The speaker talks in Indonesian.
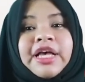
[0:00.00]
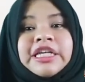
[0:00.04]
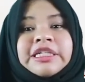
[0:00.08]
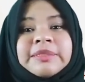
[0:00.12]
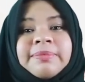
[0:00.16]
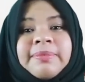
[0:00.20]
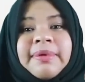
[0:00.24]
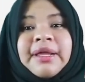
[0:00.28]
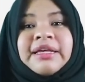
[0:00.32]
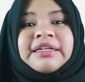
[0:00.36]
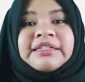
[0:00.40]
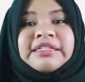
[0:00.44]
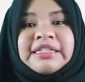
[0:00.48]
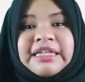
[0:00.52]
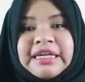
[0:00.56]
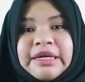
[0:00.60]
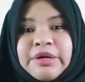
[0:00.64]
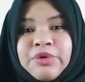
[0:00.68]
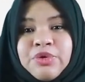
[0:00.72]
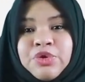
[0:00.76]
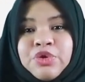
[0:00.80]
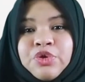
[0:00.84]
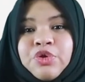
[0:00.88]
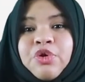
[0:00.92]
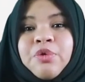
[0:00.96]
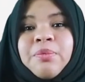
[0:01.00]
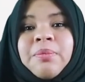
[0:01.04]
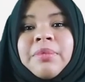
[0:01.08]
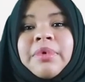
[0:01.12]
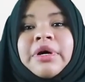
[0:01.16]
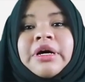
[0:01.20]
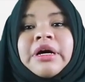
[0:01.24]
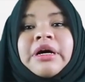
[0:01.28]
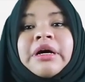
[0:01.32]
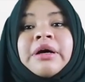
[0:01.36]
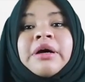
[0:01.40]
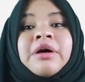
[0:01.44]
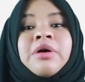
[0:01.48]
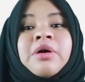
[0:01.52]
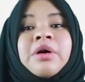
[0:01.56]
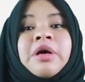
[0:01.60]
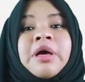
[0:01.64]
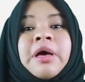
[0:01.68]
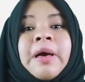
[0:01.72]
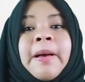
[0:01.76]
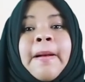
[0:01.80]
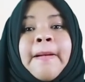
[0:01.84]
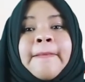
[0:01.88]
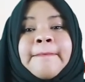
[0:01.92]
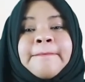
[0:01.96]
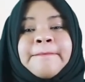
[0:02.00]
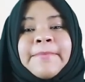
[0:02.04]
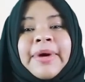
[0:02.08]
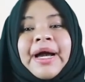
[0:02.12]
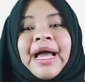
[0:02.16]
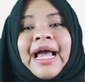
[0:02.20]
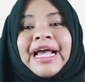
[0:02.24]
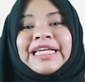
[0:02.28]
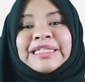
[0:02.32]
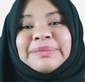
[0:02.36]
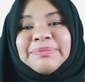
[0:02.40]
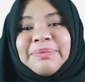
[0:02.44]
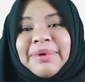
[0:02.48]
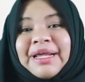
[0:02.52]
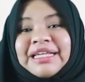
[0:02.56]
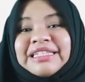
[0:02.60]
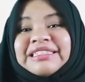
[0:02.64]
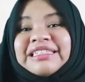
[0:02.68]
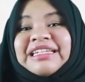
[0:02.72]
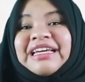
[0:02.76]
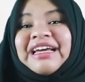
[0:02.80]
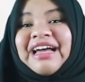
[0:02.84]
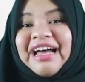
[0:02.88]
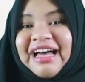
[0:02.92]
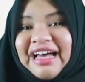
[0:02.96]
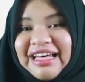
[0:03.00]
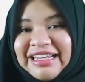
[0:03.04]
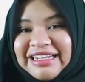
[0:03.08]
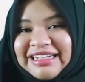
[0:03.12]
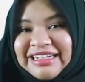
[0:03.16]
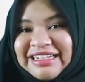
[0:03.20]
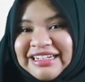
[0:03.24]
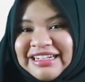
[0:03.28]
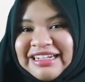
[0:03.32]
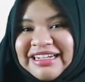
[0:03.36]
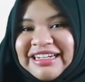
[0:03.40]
ekspresi untuk me mengekspresikan